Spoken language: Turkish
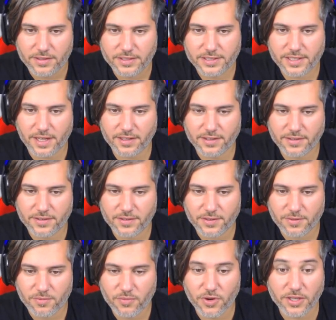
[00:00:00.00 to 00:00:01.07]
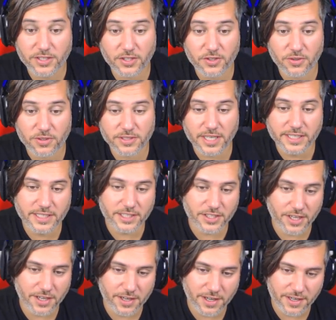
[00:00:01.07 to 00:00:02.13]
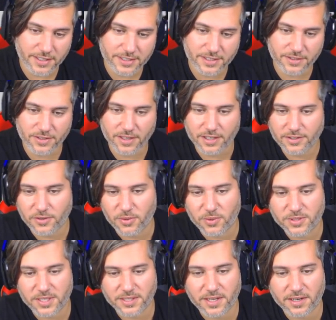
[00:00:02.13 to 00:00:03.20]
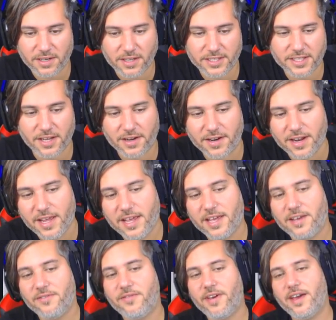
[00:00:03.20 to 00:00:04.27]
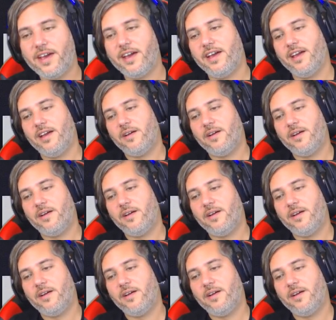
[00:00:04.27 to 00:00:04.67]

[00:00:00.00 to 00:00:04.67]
Stat. Burayı seçiyoruz. Eskişehir yeni Atatürk Stadı arkadaşlar. Ve